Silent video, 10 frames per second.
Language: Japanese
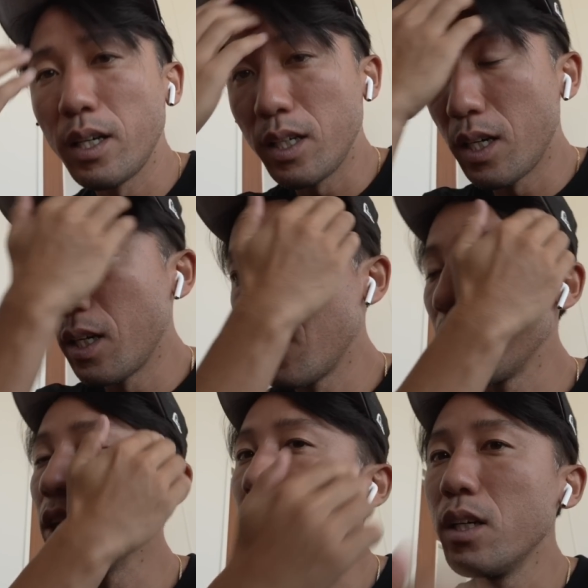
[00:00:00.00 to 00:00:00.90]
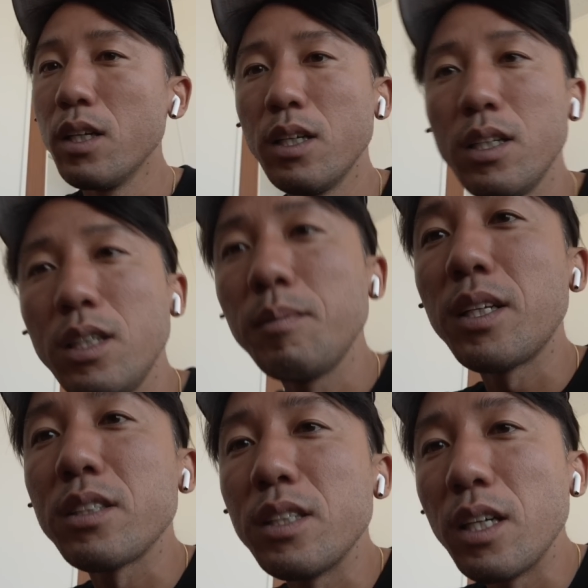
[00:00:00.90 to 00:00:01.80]
い今
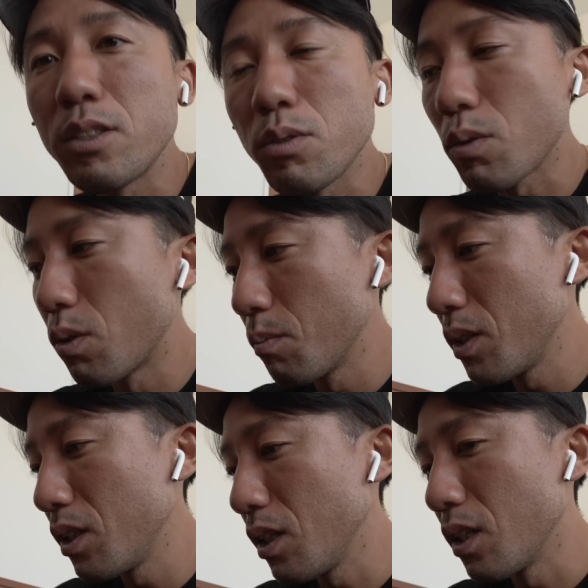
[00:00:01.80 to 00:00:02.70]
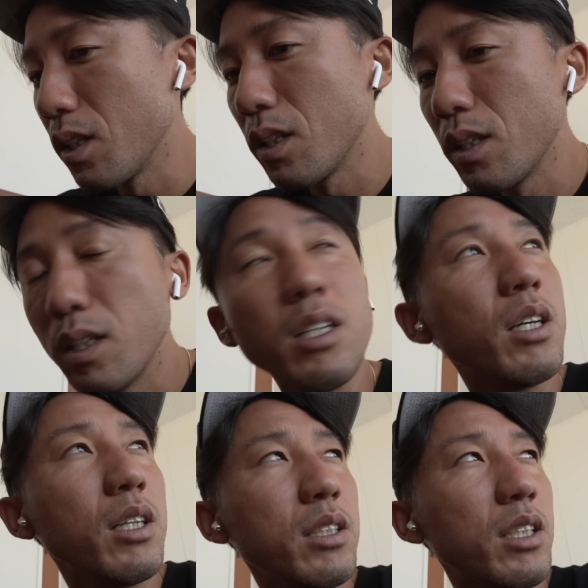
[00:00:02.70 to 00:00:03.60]
ですねちょっとコンビニ
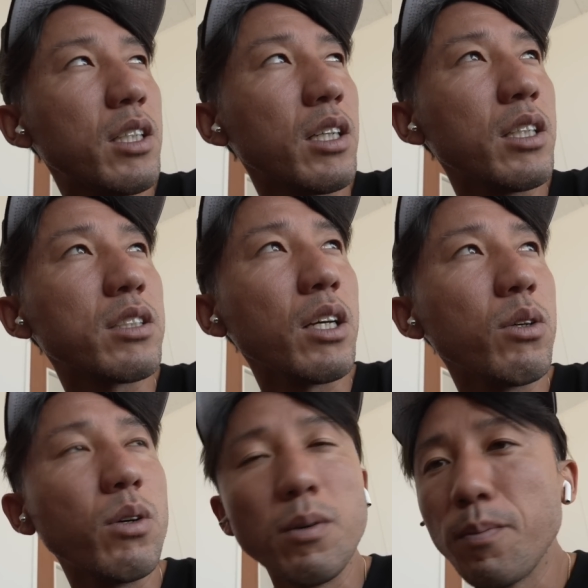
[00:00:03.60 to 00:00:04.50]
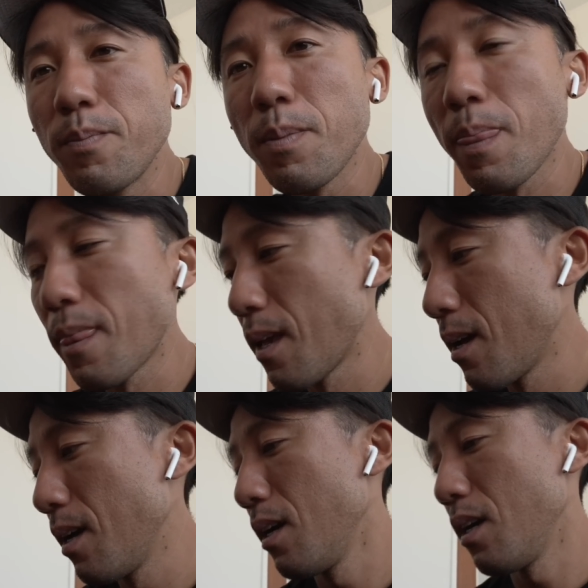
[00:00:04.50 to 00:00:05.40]
に来たんですけど、
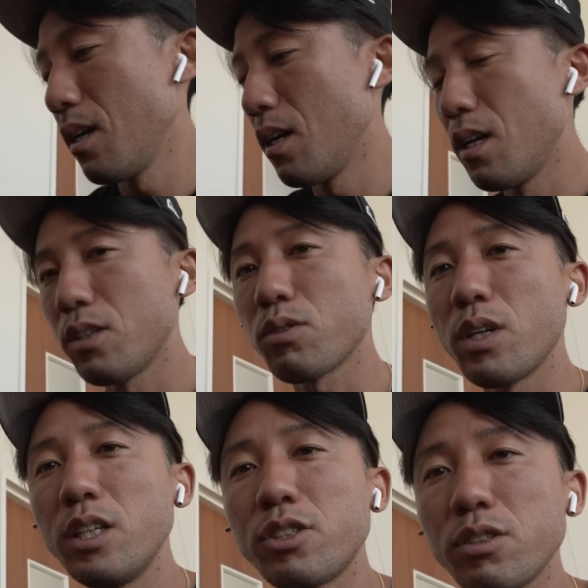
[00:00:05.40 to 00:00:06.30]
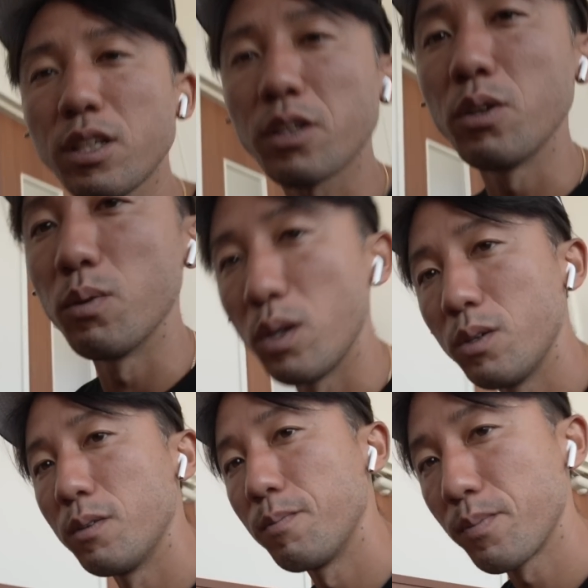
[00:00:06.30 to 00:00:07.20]
えー、ちょっと編集作業を、
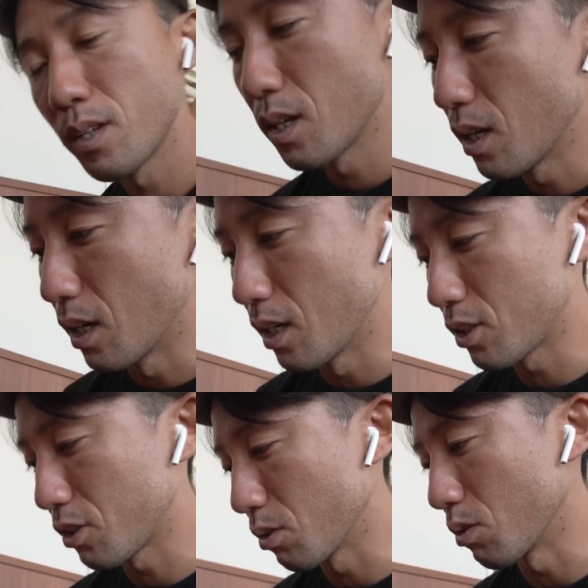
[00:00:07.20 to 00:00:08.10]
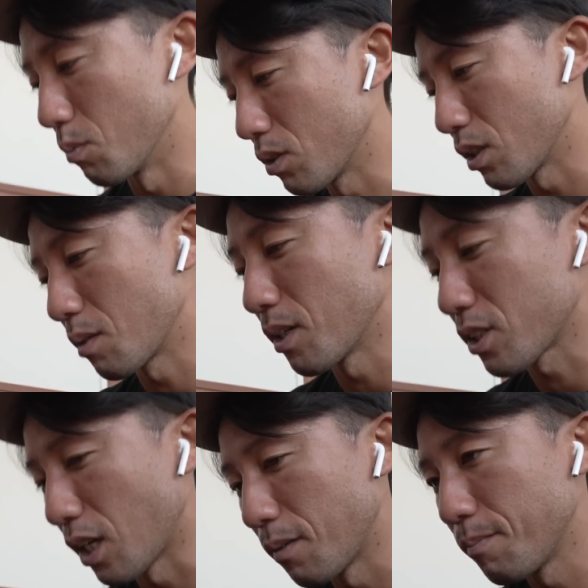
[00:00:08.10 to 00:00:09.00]
えー、しようと思ってきま
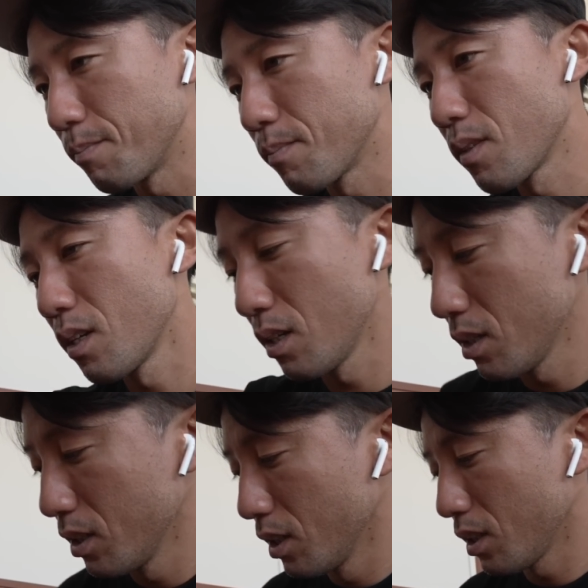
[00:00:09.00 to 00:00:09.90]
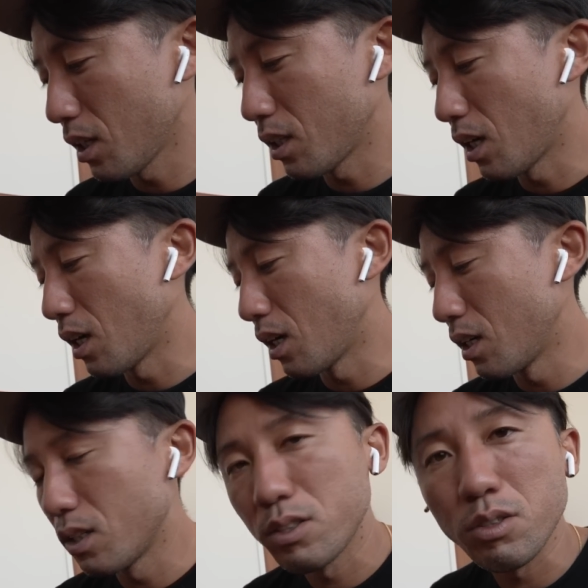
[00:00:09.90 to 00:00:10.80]
したただ
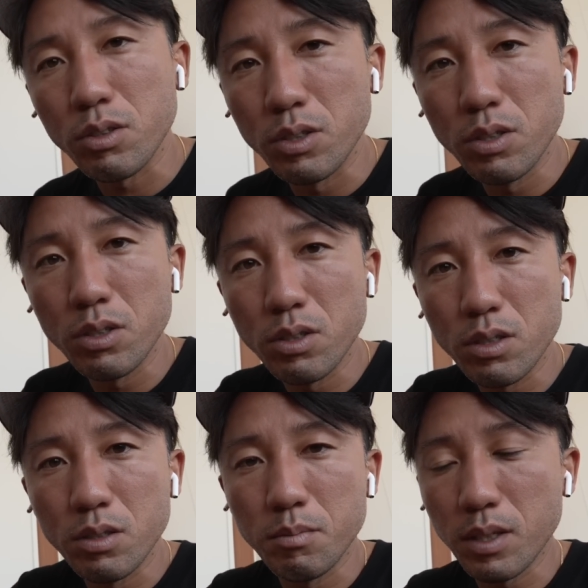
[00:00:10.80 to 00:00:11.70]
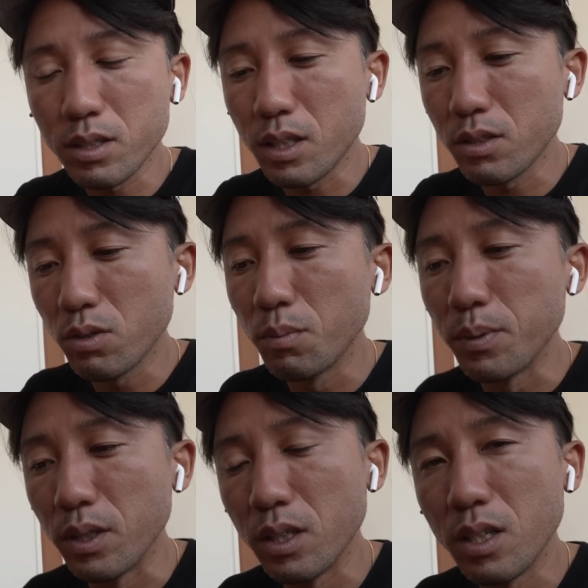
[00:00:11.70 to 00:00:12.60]
ちょっといろいろマスターズオープン
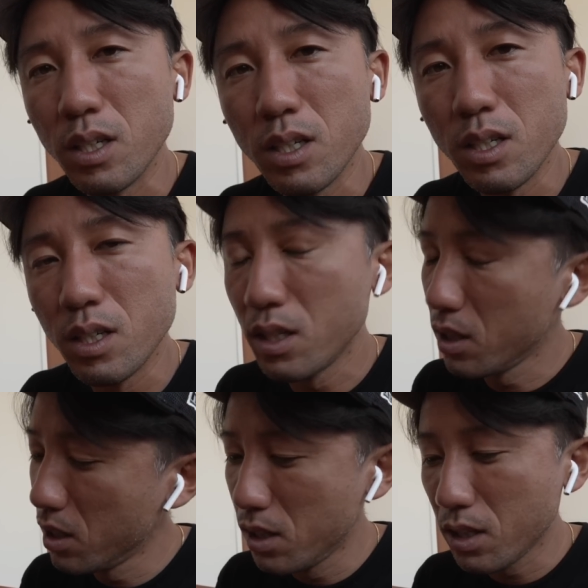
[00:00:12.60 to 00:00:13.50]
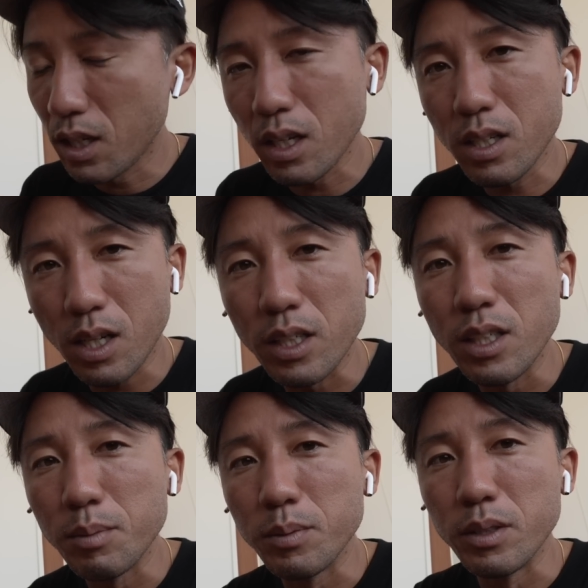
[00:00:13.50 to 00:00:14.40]
がっかりな
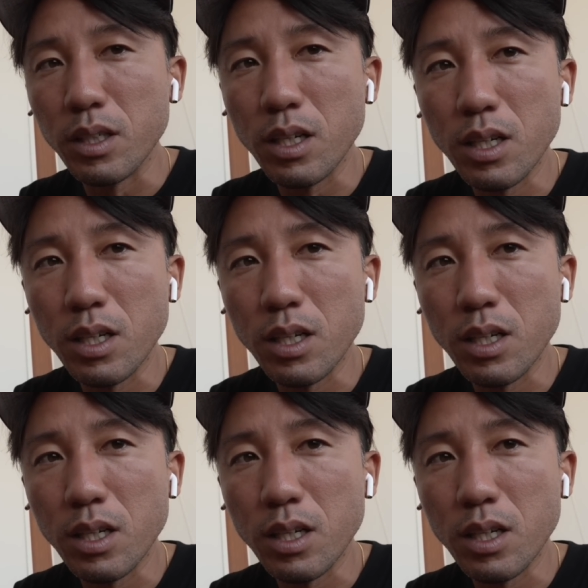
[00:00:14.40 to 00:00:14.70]
部分もう